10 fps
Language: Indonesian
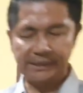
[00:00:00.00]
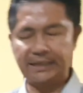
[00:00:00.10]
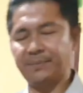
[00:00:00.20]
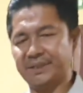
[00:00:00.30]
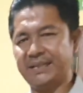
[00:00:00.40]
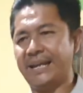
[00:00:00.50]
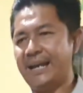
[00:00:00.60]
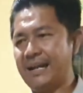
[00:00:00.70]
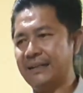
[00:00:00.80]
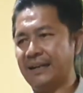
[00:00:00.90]
tidak
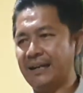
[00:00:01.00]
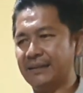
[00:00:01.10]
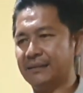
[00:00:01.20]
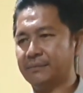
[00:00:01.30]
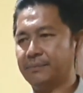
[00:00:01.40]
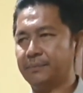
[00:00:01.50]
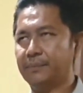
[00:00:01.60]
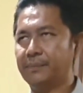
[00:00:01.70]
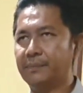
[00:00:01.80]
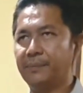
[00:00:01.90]
percaya dengan
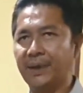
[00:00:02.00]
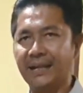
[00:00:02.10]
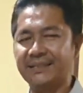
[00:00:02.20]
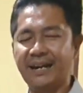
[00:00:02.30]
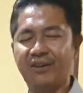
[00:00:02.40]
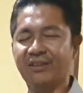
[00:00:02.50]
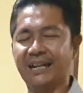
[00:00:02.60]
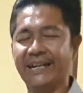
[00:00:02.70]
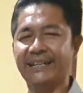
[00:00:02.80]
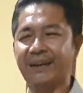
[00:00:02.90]
belanja
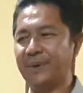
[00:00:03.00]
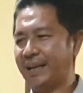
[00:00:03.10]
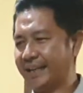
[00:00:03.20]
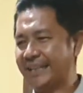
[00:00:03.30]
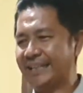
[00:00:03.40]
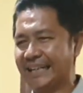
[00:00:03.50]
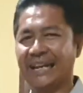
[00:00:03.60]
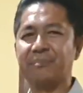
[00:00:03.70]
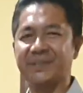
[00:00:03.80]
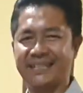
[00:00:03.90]
online ya apalagi ini
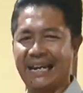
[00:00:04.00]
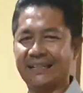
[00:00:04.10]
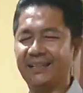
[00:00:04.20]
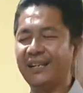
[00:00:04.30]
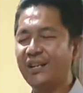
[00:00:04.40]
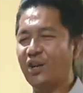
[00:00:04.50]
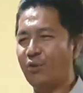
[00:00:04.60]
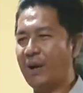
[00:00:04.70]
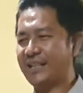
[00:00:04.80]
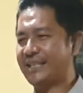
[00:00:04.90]
nilai besar
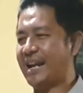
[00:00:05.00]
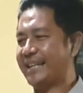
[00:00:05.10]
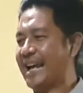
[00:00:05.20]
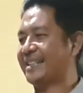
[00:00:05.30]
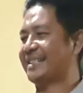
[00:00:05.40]
uang yang